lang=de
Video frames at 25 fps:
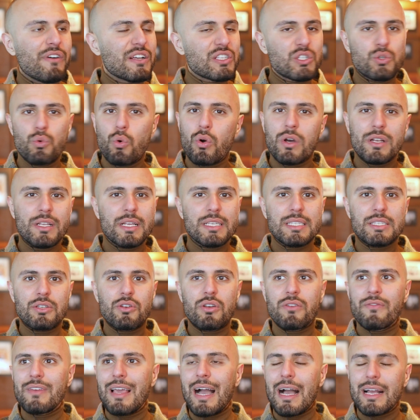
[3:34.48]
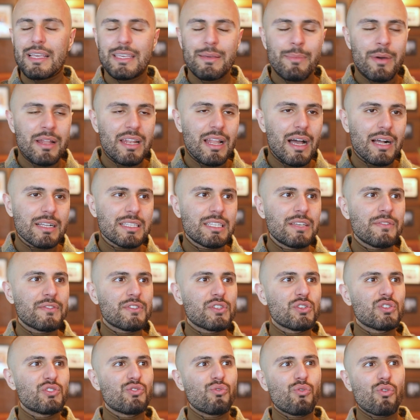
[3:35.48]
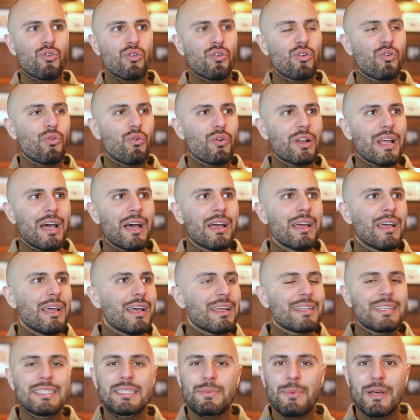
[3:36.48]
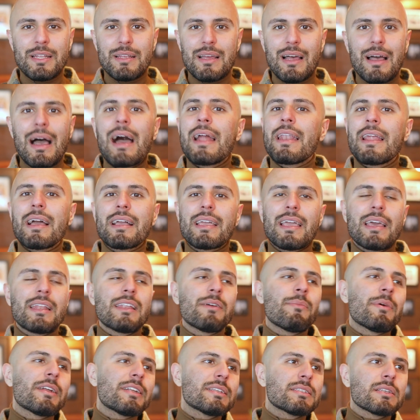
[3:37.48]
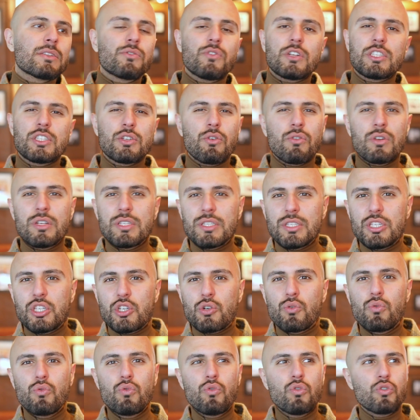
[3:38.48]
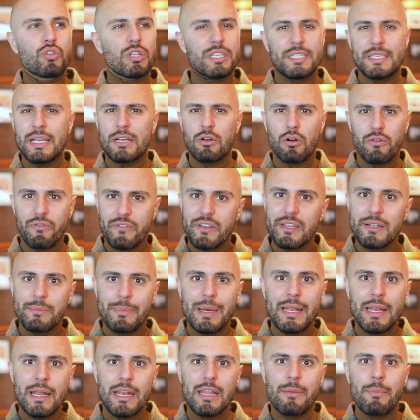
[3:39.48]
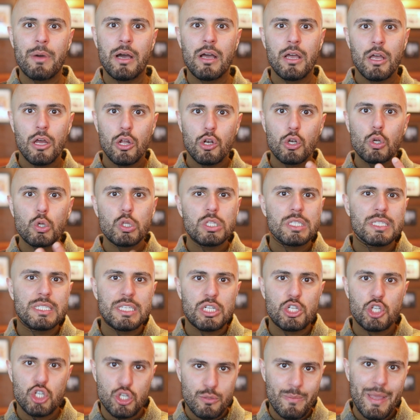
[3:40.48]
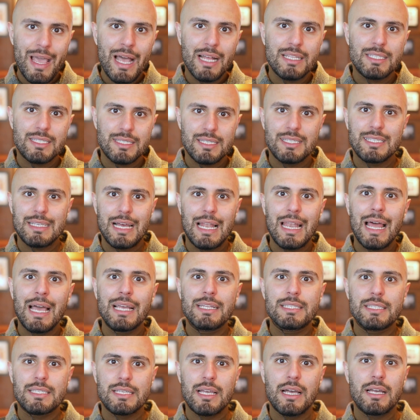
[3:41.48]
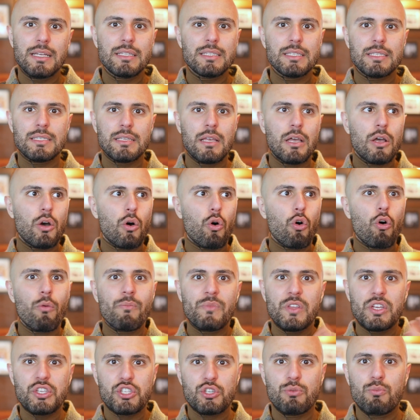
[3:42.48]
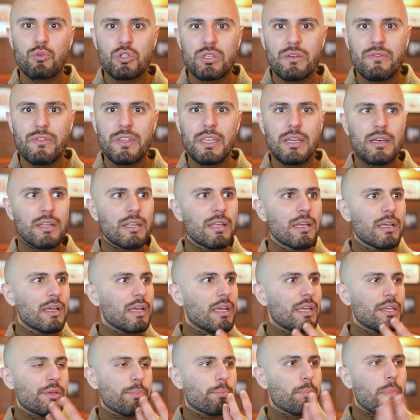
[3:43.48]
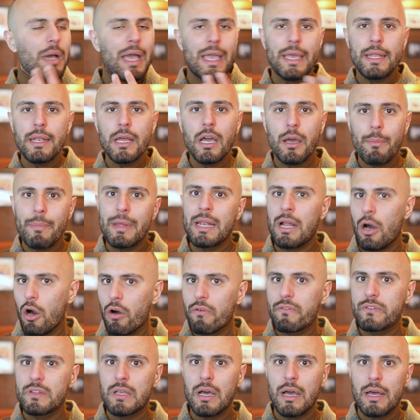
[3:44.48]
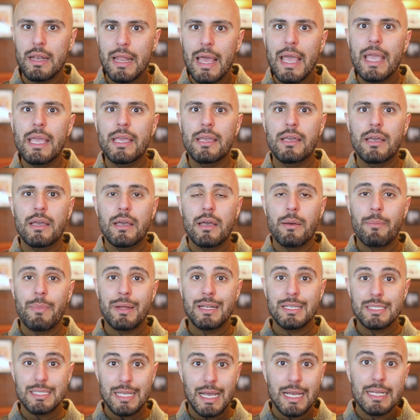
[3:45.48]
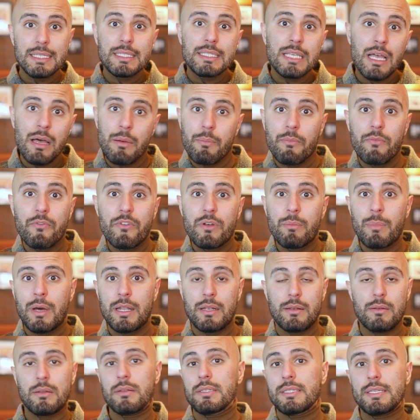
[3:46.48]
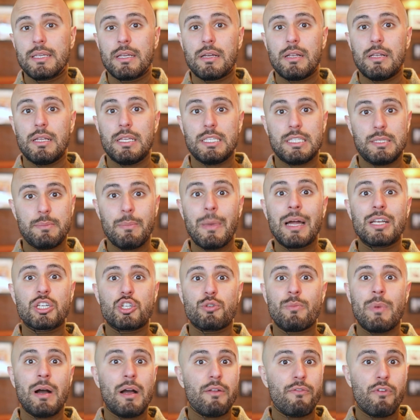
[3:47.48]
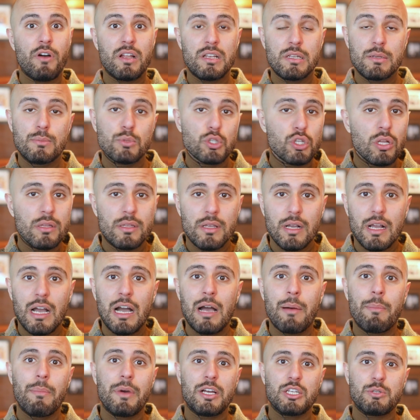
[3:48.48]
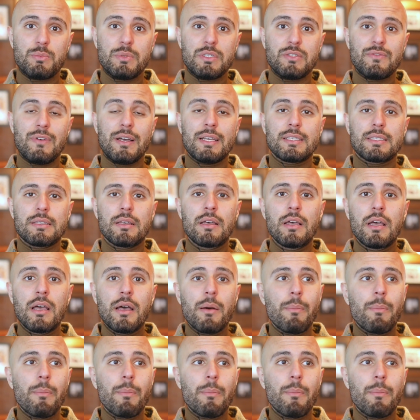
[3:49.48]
versuche, das irgendwie jemanden aktiv zu suchen oder diese meine, anerkenne, meine Situation ist nicht gut. Ich sage auch vielen Männern immer, nutzt den Schmerz des Alleinseins, um dich zu motivieren. Ich erinnere Männer oft daran, hey, man ist einsam, wenn man Single ist, manchmal, vor allem am Sonntagabend beispielsweise.